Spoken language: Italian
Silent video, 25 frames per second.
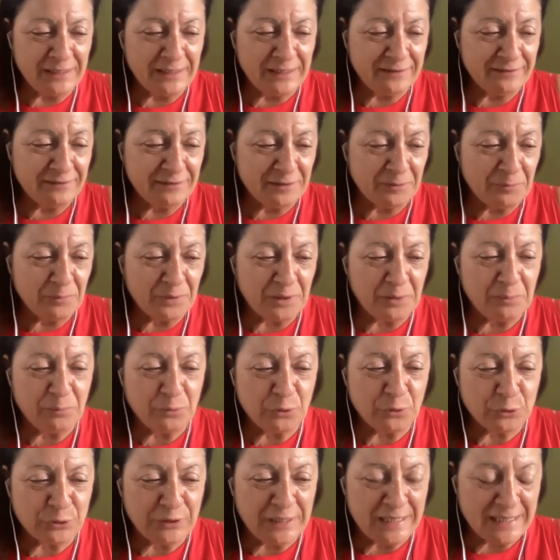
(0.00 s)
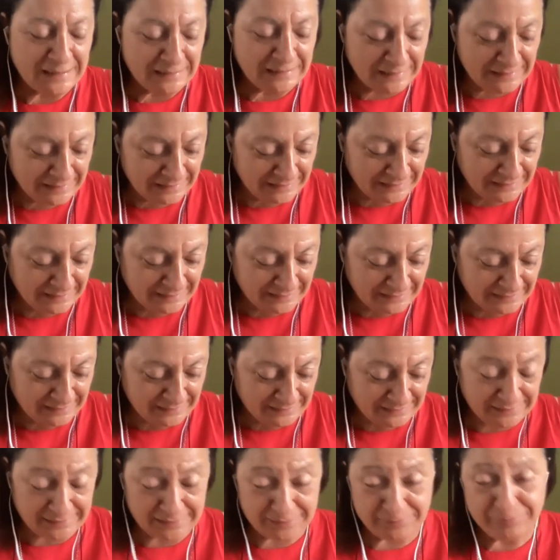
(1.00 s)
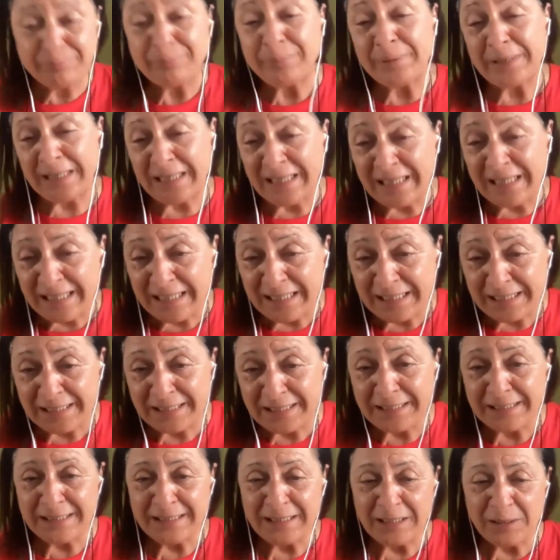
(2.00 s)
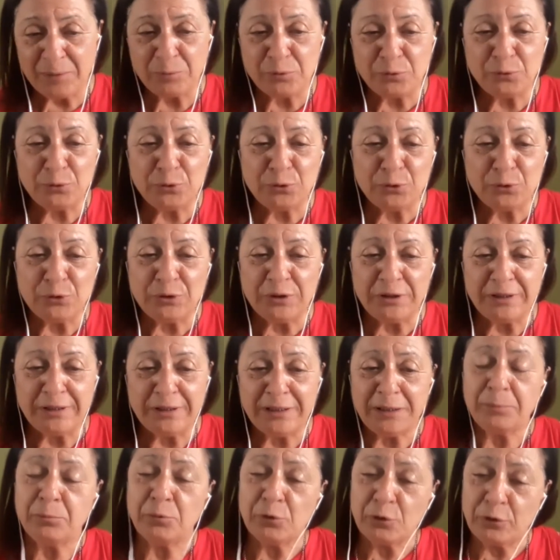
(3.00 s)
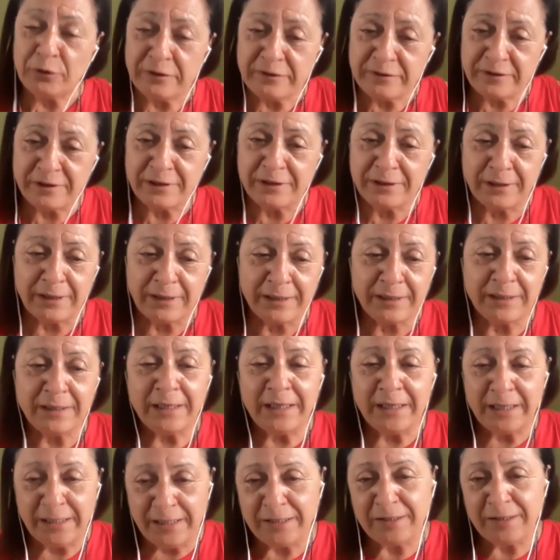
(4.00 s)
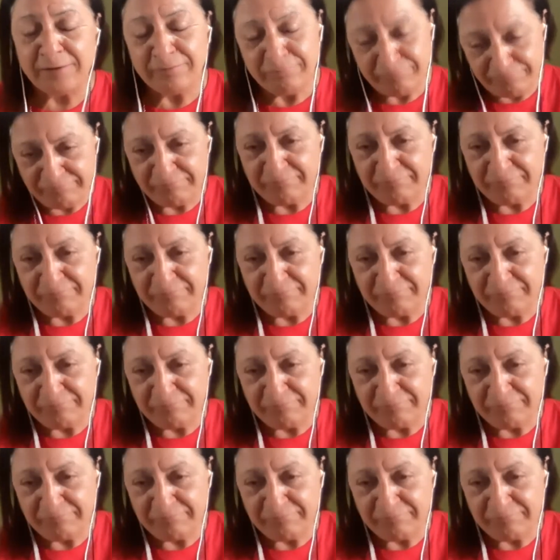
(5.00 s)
È sempre importante eh, parlare appunto di, di poesia e,